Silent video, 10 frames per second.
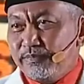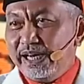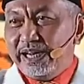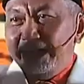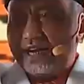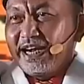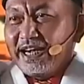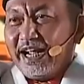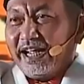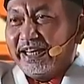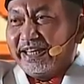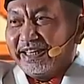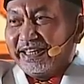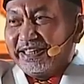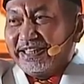
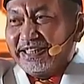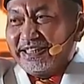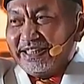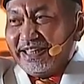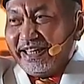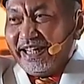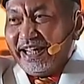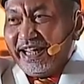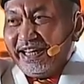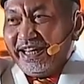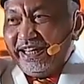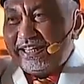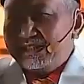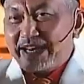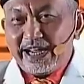meneriakan ya
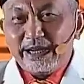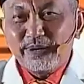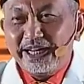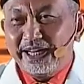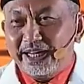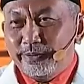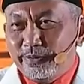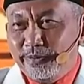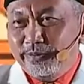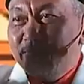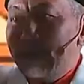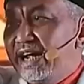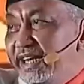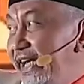seraya berdiri, hu, maka